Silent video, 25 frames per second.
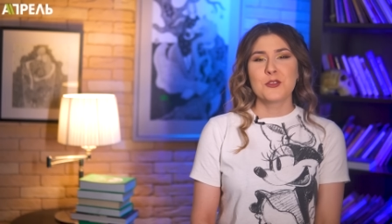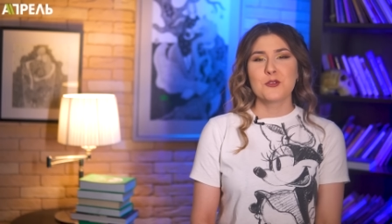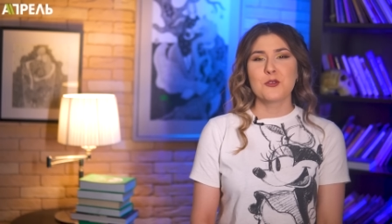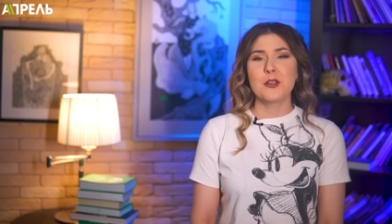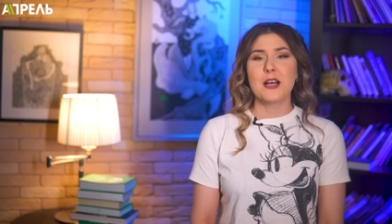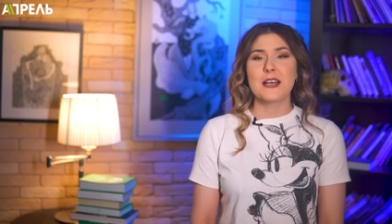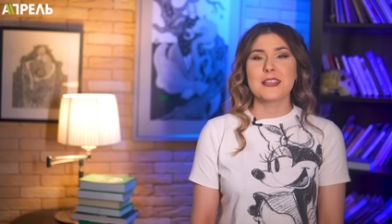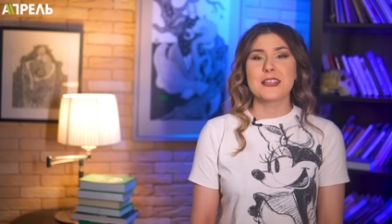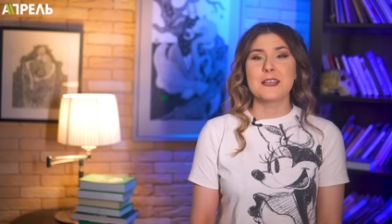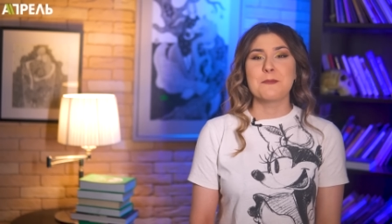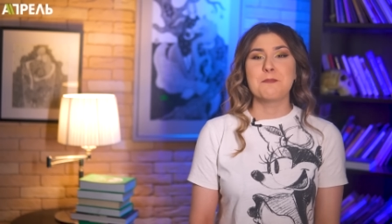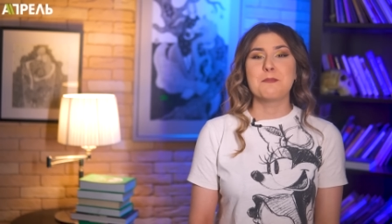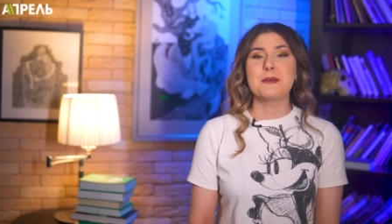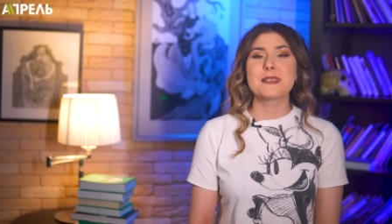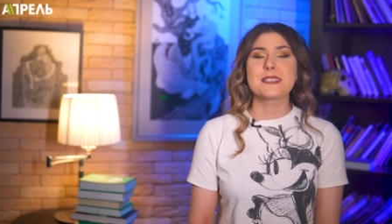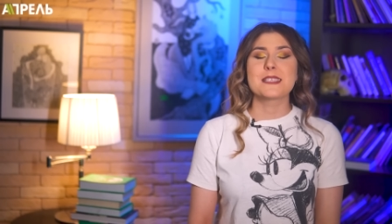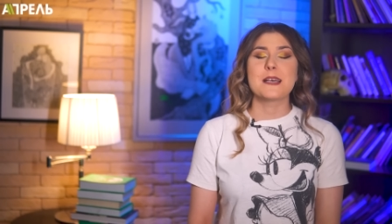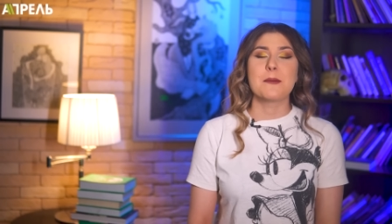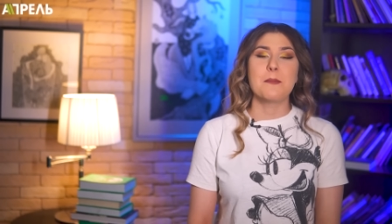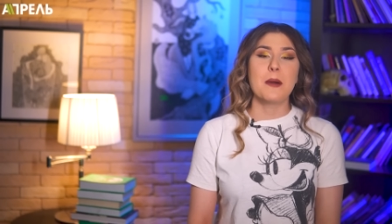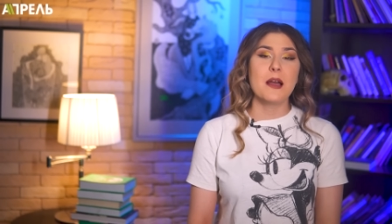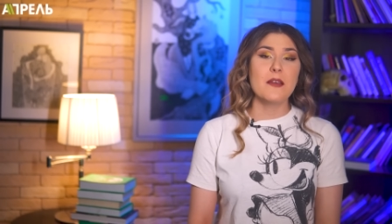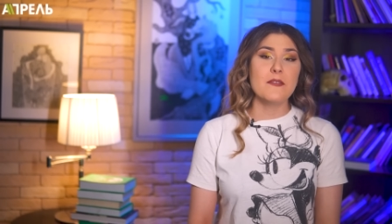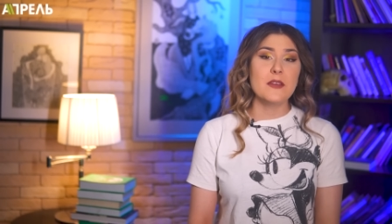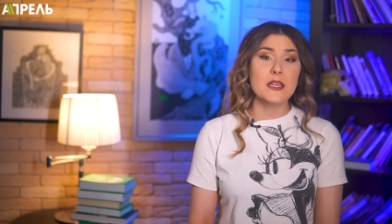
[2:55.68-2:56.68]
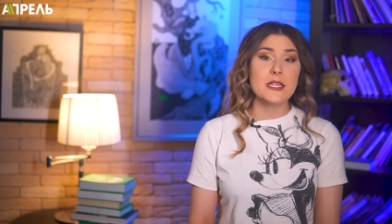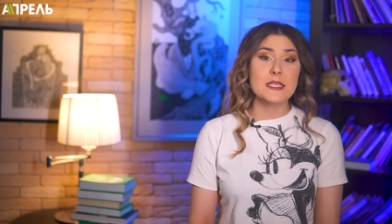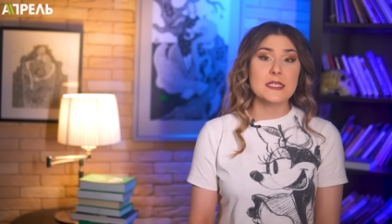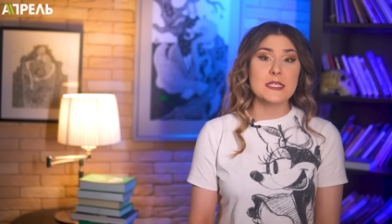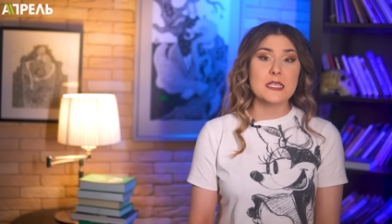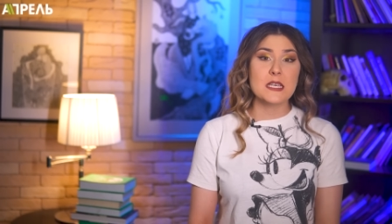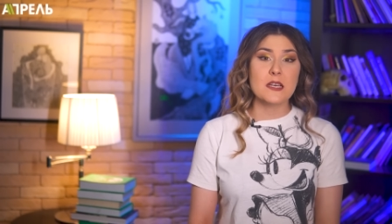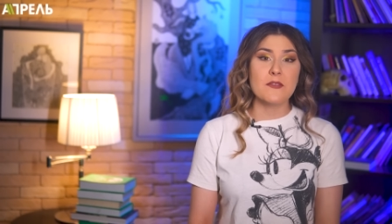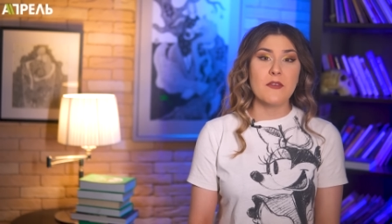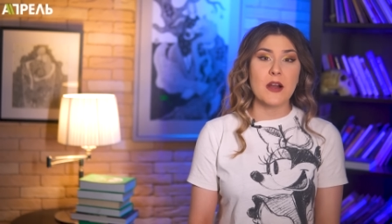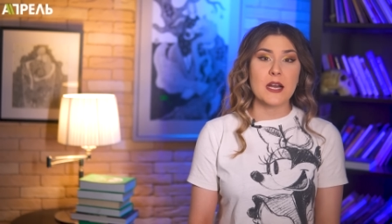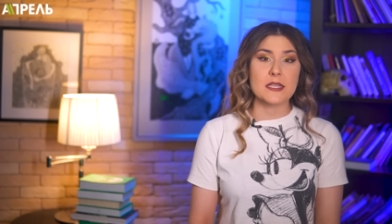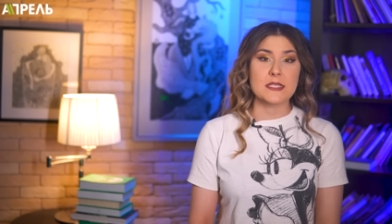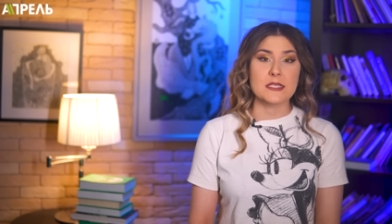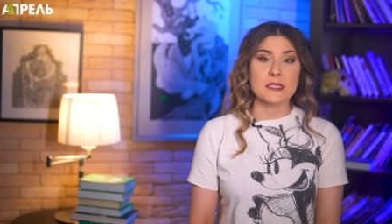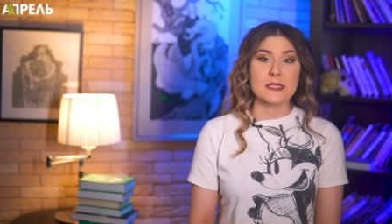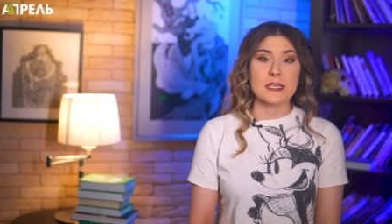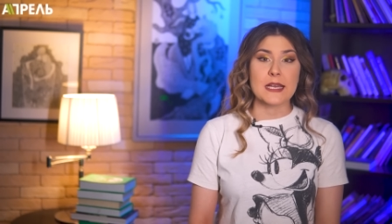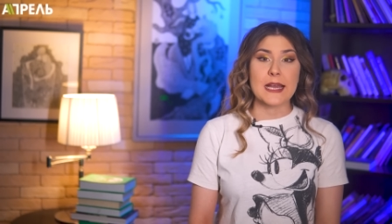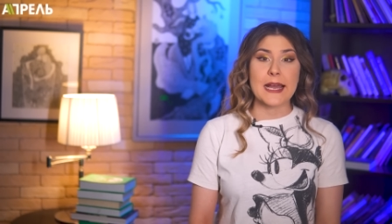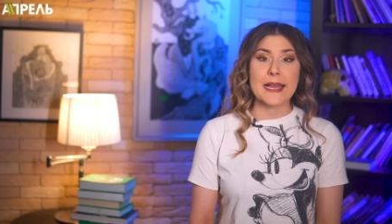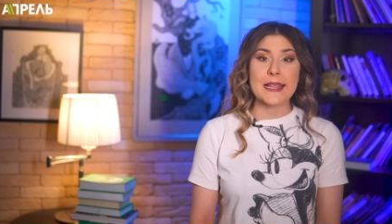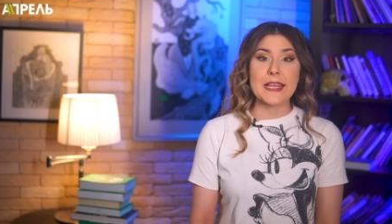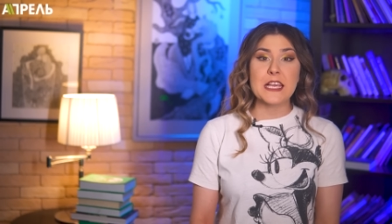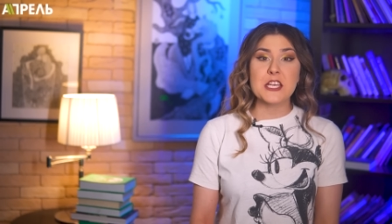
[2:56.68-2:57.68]
Ну ладно, позабавились и
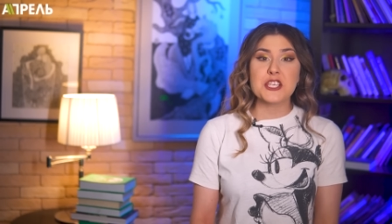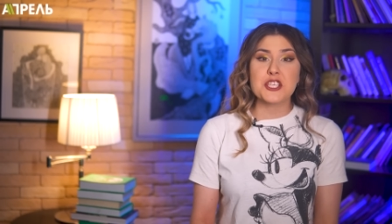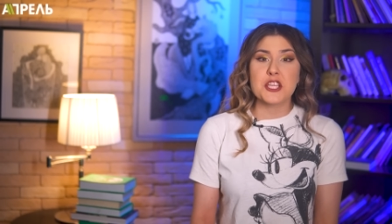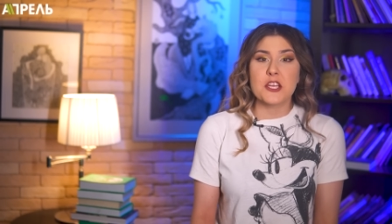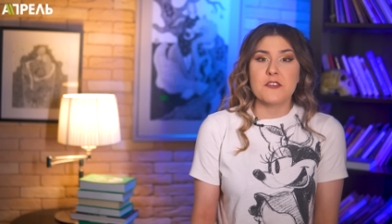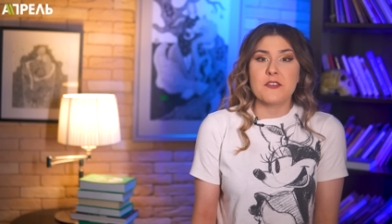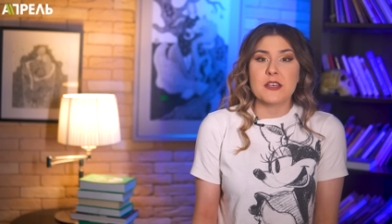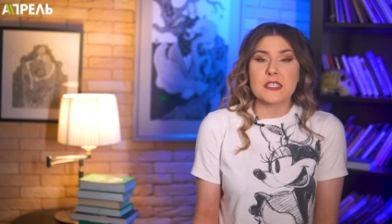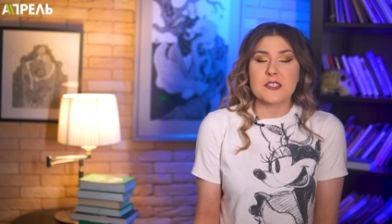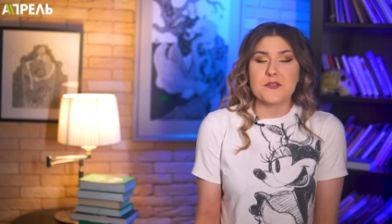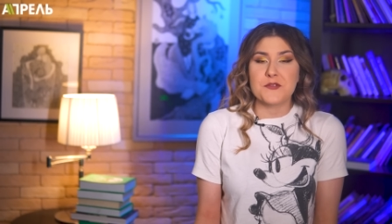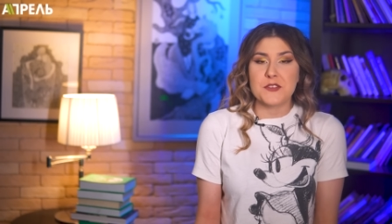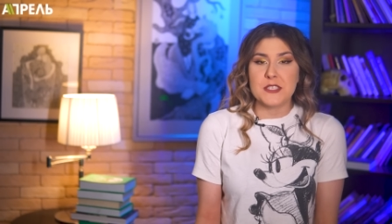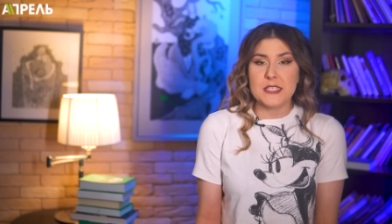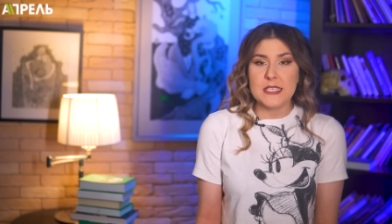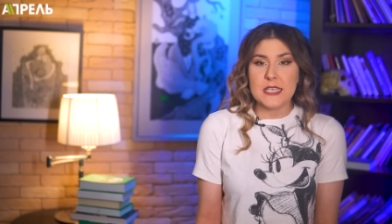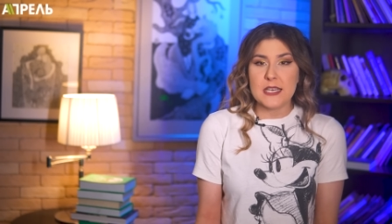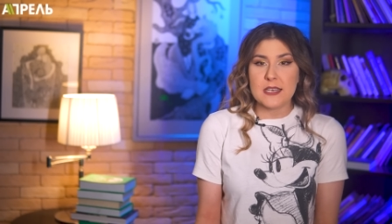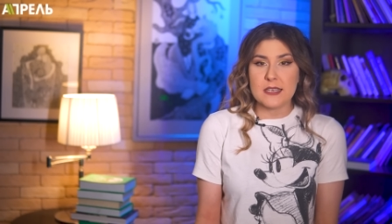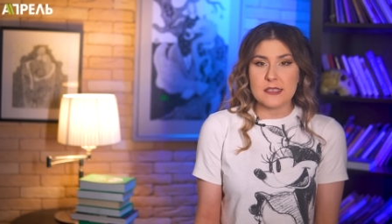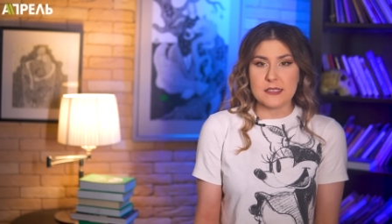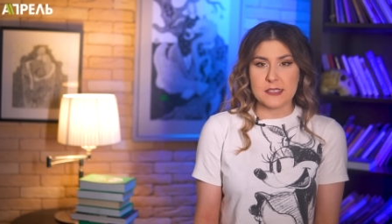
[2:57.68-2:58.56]
хватит. Конечно, вас всех